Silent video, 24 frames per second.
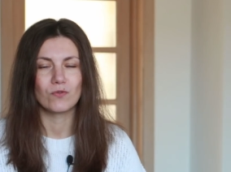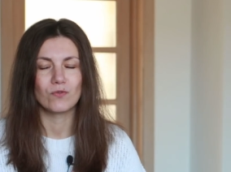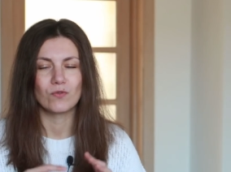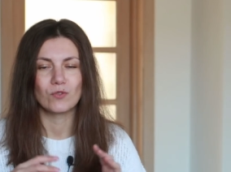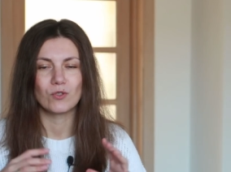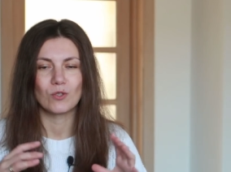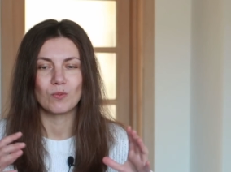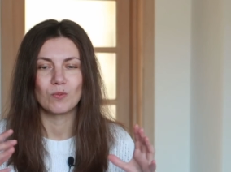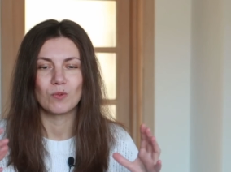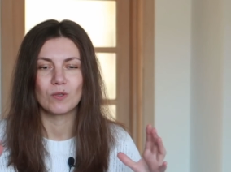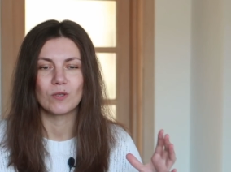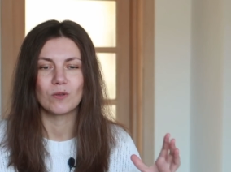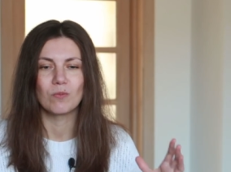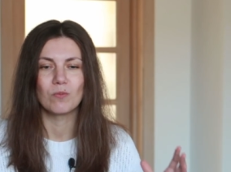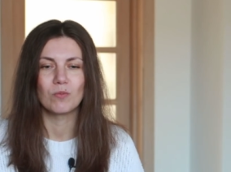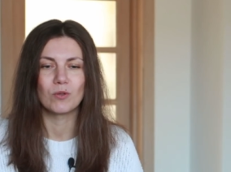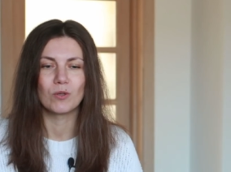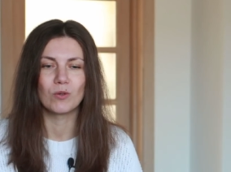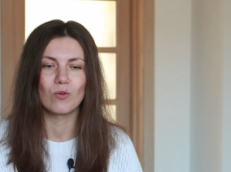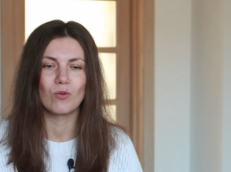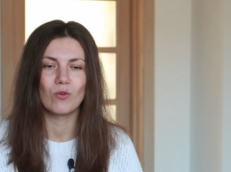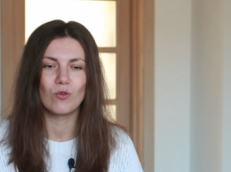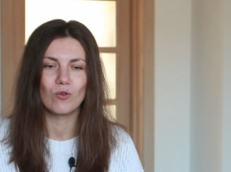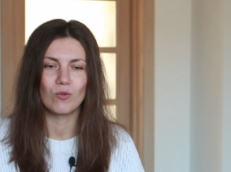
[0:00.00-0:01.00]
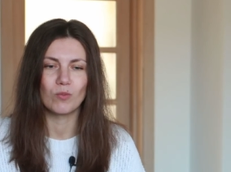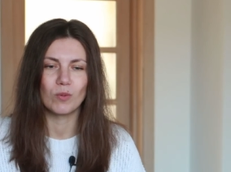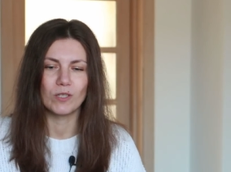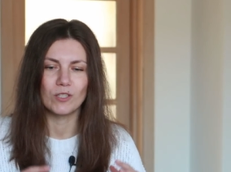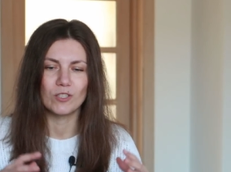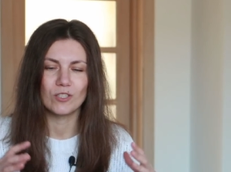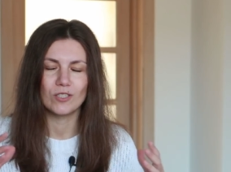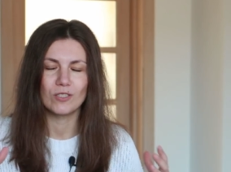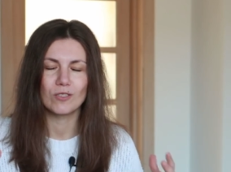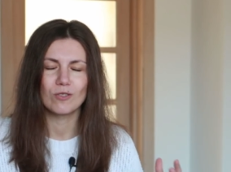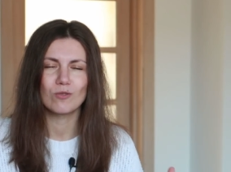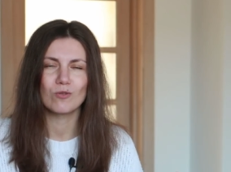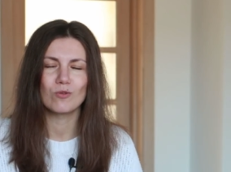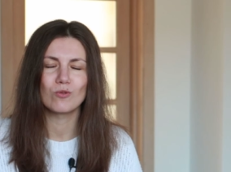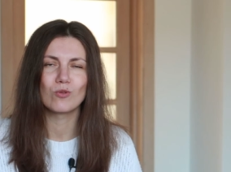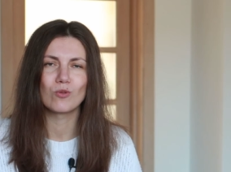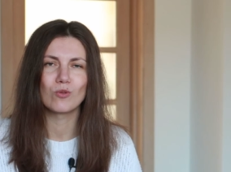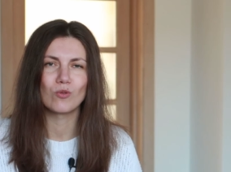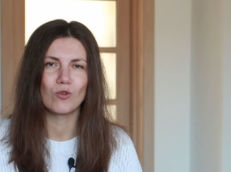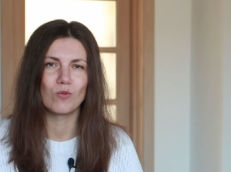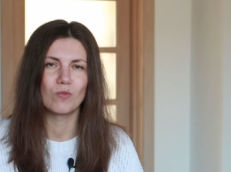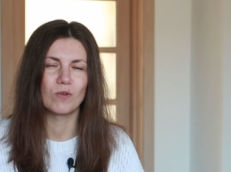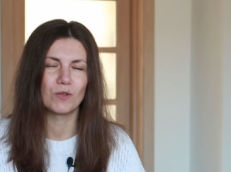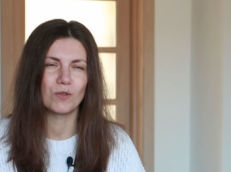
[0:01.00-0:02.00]
все белым-бело, большие
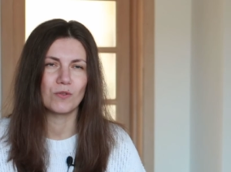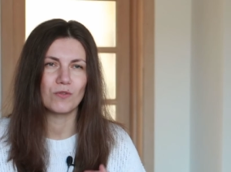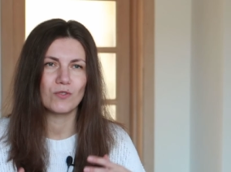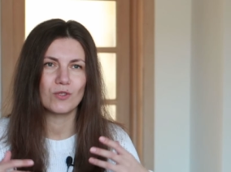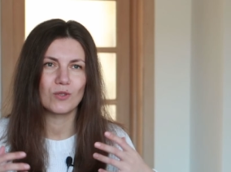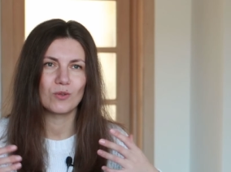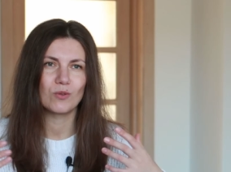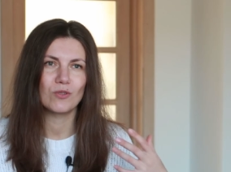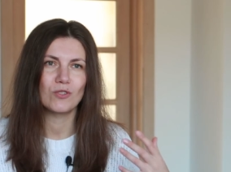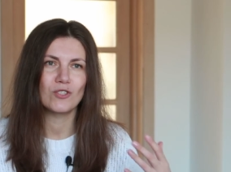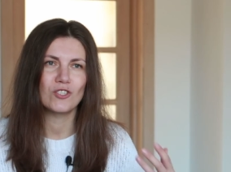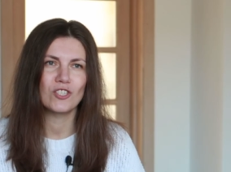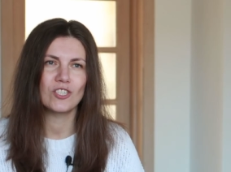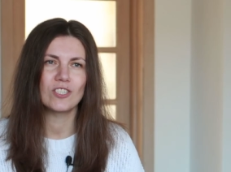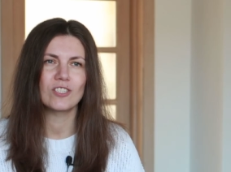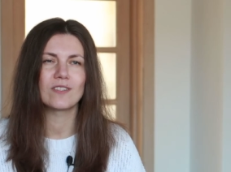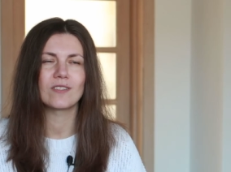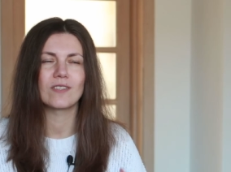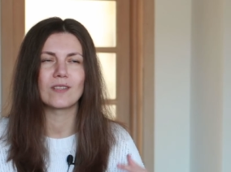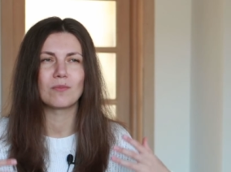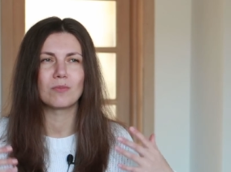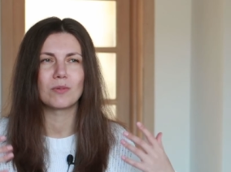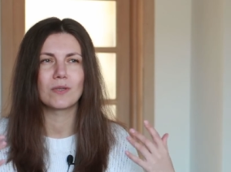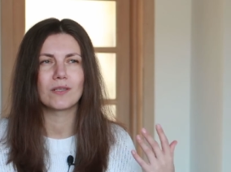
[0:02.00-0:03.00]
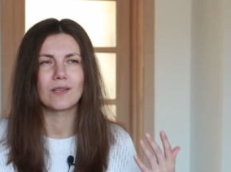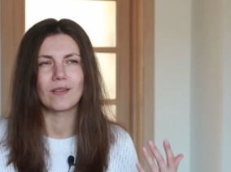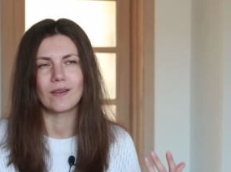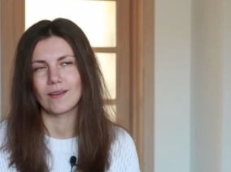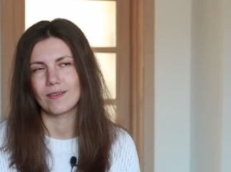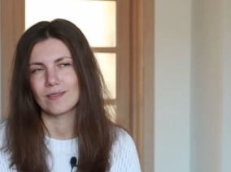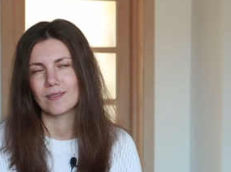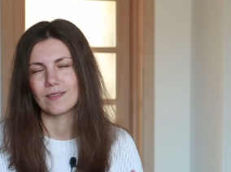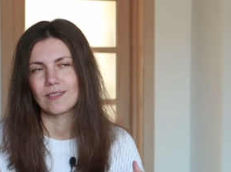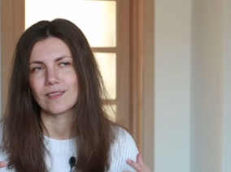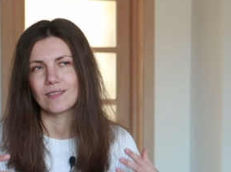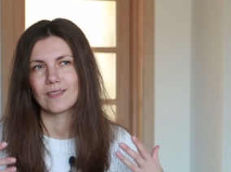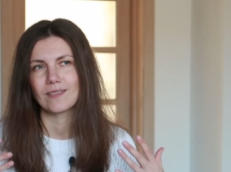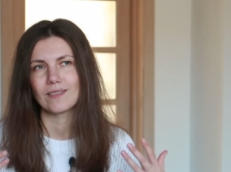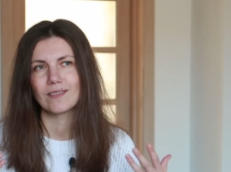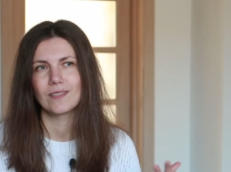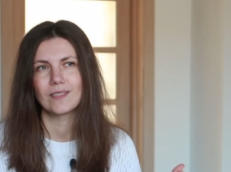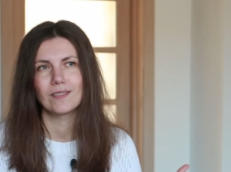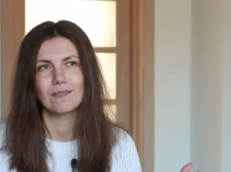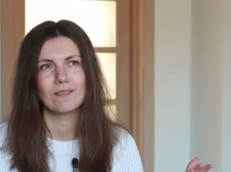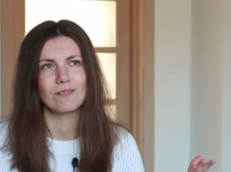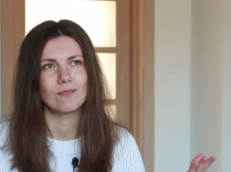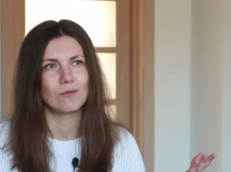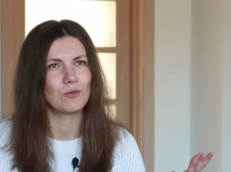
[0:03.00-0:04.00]
сугробы, но все такое чистое, прекрасное,
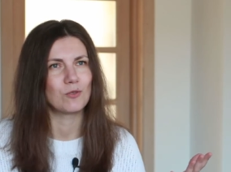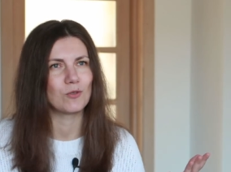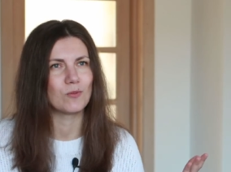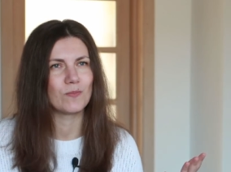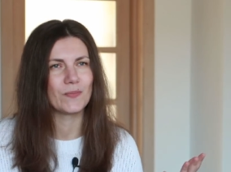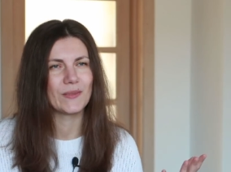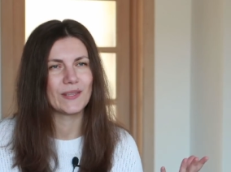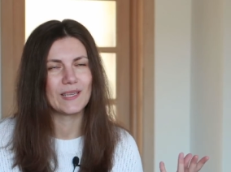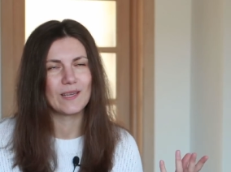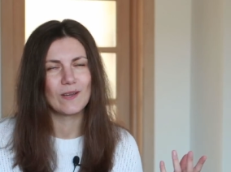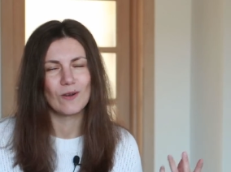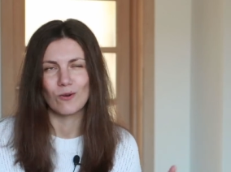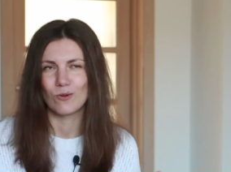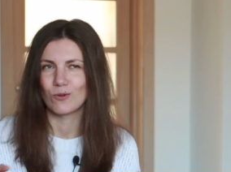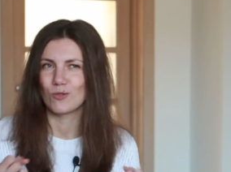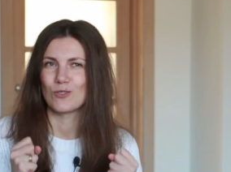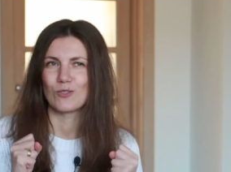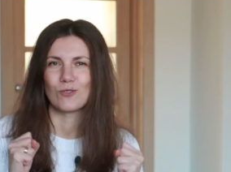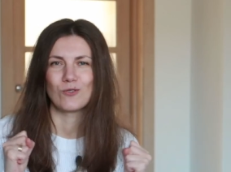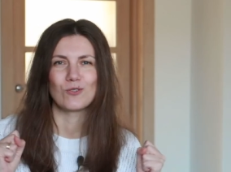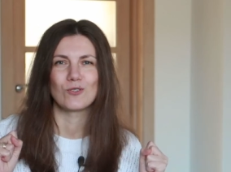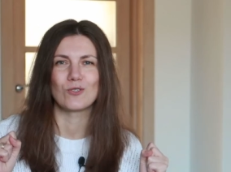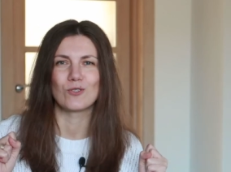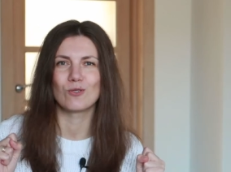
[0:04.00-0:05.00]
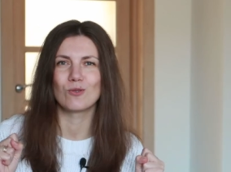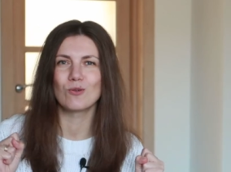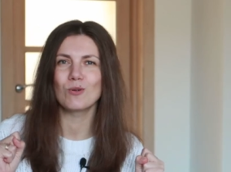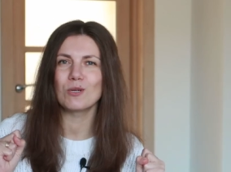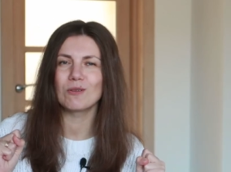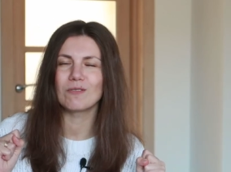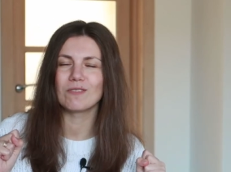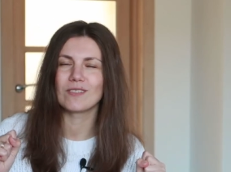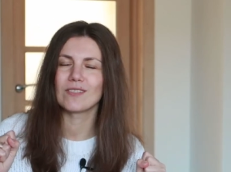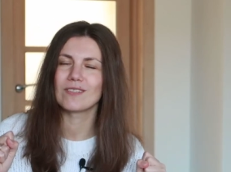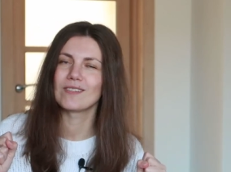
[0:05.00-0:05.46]
красивое. В общем, очень-очень здорово.